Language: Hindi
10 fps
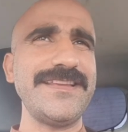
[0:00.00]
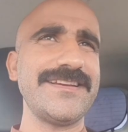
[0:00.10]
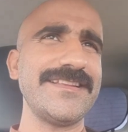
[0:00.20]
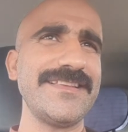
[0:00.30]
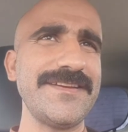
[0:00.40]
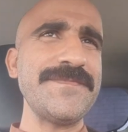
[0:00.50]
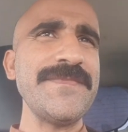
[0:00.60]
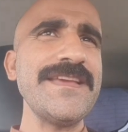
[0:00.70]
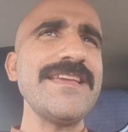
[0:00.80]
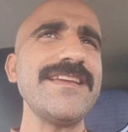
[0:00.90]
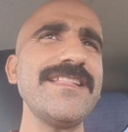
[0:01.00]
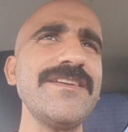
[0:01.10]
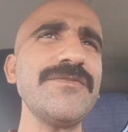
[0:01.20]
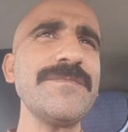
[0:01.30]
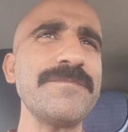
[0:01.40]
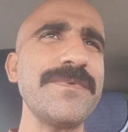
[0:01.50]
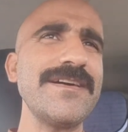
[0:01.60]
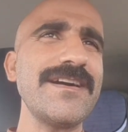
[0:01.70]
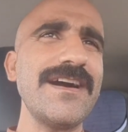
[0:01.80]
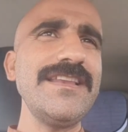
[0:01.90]
भी नहीं करते यार देखो
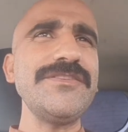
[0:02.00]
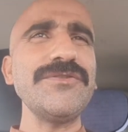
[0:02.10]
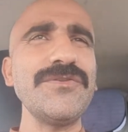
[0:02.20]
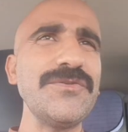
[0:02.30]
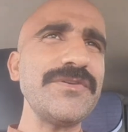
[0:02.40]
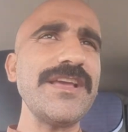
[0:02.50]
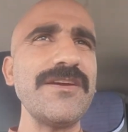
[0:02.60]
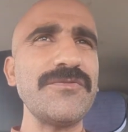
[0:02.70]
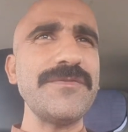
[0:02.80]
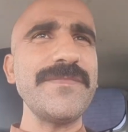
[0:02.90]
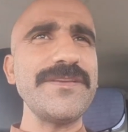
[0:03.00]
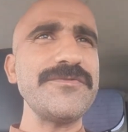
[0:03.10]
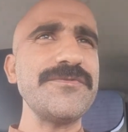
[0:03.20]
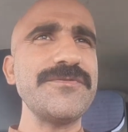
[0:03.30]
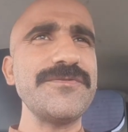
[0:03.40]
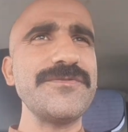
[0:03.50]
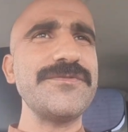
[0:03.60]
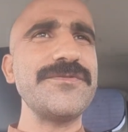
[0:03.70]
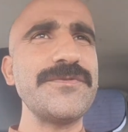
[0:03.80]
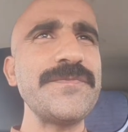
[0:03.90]
बंगाली जो लोग हैं उनमें जो
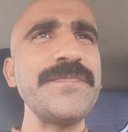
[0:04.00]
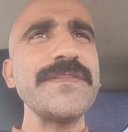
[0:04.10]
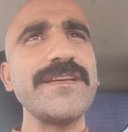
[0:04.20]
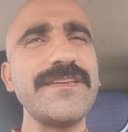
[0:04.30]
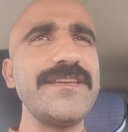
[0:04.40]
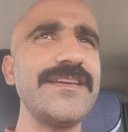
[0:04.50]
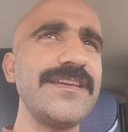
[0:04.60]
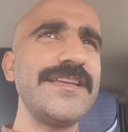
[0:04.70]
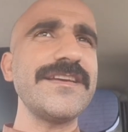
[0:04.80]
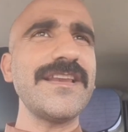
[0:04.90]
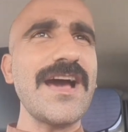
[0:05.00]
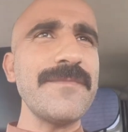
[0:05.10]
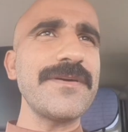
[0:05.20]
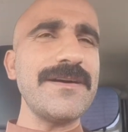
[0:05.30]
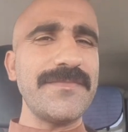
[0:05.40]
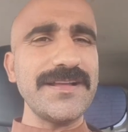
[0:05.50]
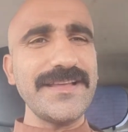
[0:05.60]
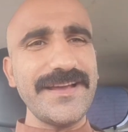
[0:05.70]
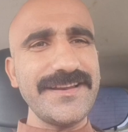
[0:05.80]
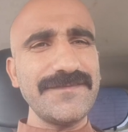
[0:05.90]
ये इनकलाब का
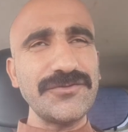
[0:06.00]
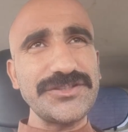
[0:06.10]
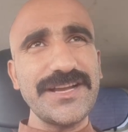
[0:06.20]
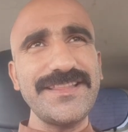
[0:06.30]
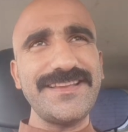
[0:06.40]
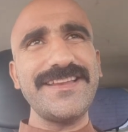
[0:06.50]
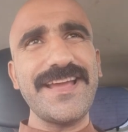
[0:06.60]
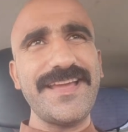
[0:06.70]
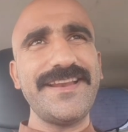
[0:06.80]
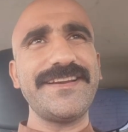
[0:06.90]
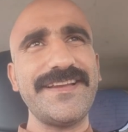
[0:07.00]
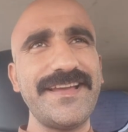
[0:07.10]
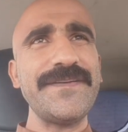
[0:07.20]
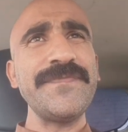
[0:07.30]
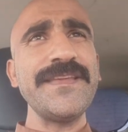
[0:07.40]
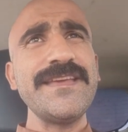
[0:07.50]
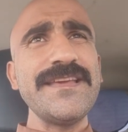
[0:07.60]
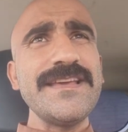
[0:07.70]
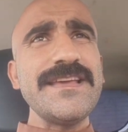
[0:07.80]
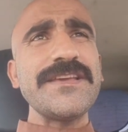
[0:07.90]
वादा है ना वो शायद इनहेरिट है
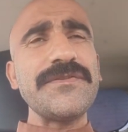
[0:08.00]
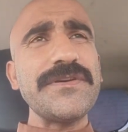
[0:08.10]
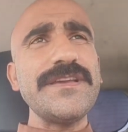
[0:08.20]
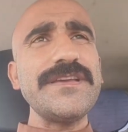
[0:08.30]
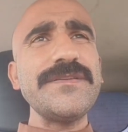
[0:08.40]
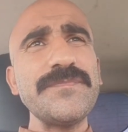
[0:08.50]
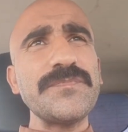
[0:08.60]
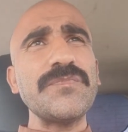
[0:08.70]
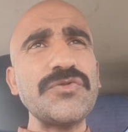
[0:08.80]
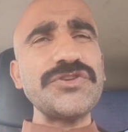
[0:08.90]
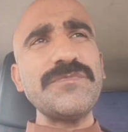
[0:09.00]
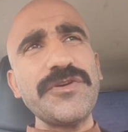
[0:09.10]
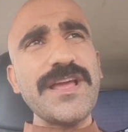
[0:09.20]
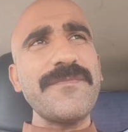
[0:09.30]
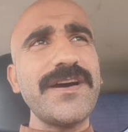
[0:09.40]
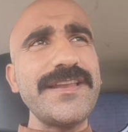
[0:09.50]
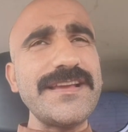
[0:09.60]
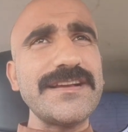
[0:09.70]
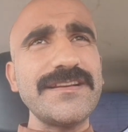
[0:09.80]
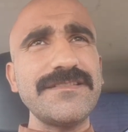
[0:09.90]
क्योंकि मुजीबुर रहमान
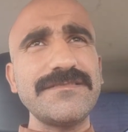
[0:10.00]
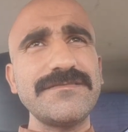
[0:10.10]
एक